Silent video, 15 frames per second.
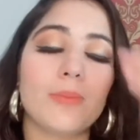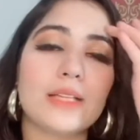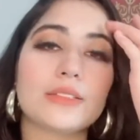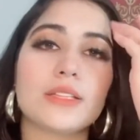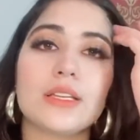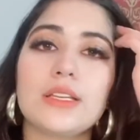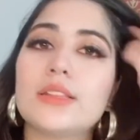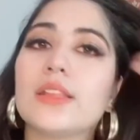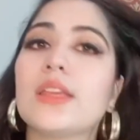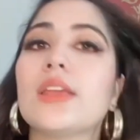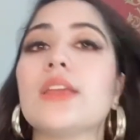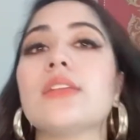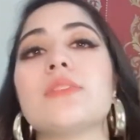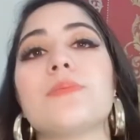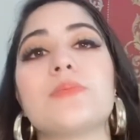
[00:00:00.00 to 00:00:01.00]
बात कर लेते
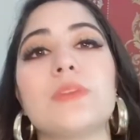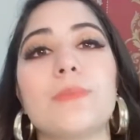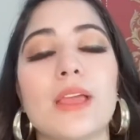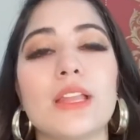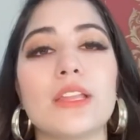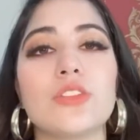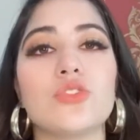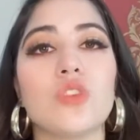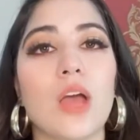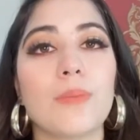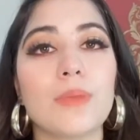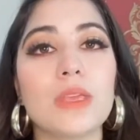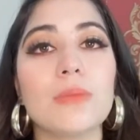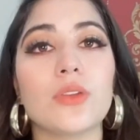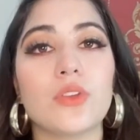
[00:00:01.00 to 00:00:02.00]
हैं सबसे पहले जो
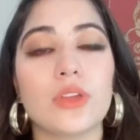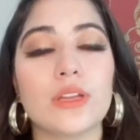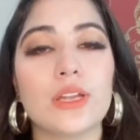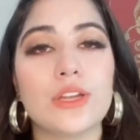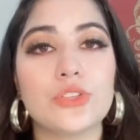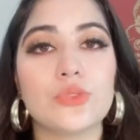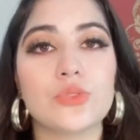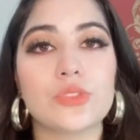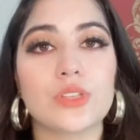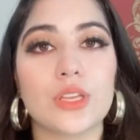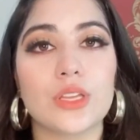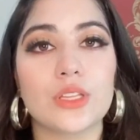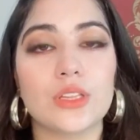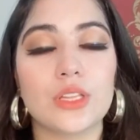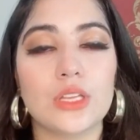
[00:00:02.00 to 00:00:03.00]
अभी मैं रिंग लाइट यूज़
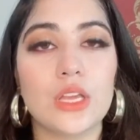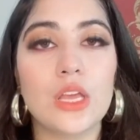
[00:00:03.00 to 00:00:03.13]
करी थी